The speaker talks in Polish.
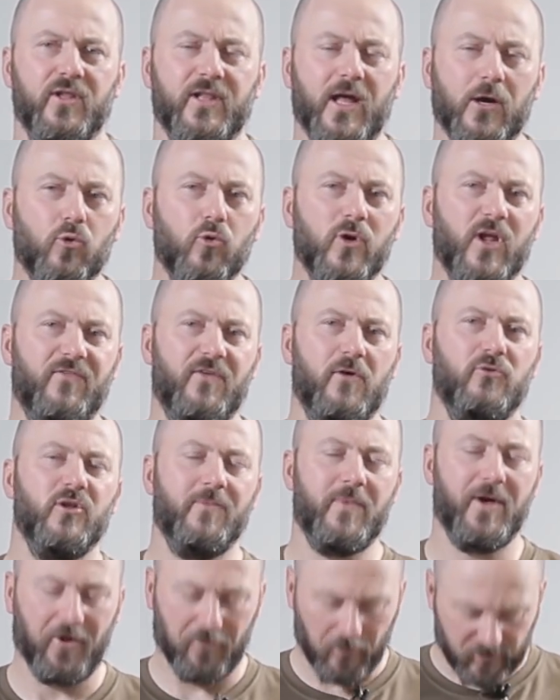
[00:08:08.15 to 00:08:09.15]
na górę
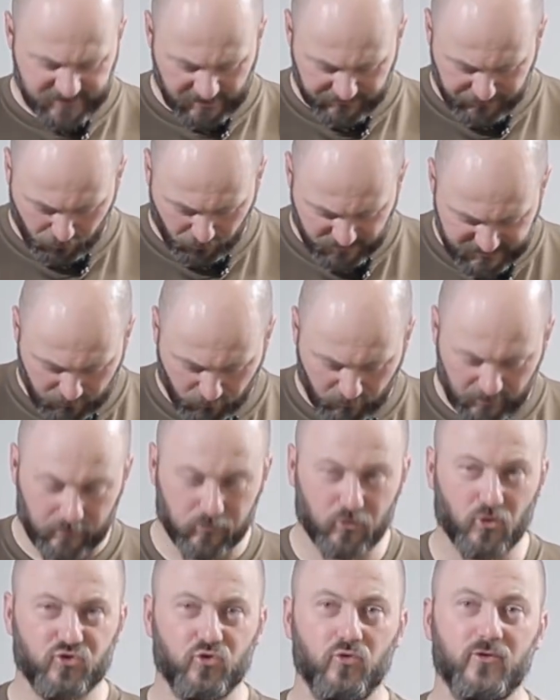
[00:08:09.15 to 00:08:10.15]
wełny Merinosa, tylko
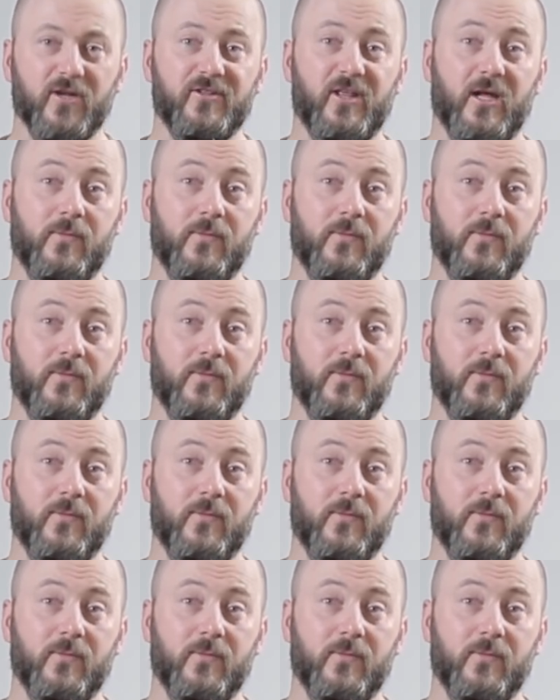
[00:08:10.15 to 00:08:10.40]
zakładam koszulkę